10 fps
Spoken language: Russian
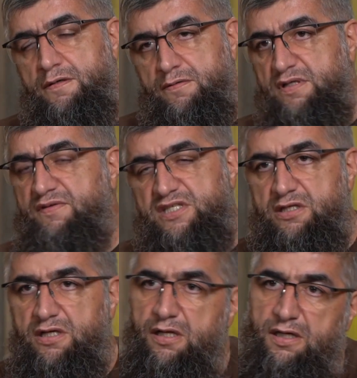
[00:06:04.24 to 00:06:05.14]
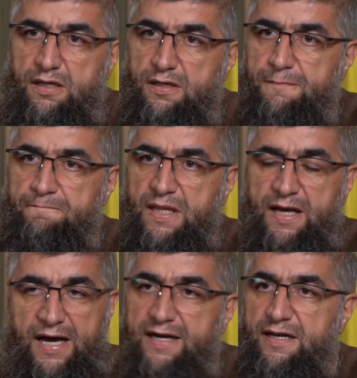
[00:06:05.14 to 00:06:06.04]
Вот ваша религия.
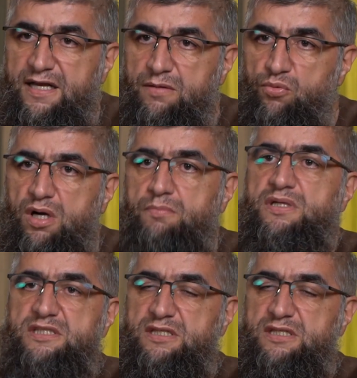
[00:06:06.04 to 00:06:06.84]
А религия Мухаммада,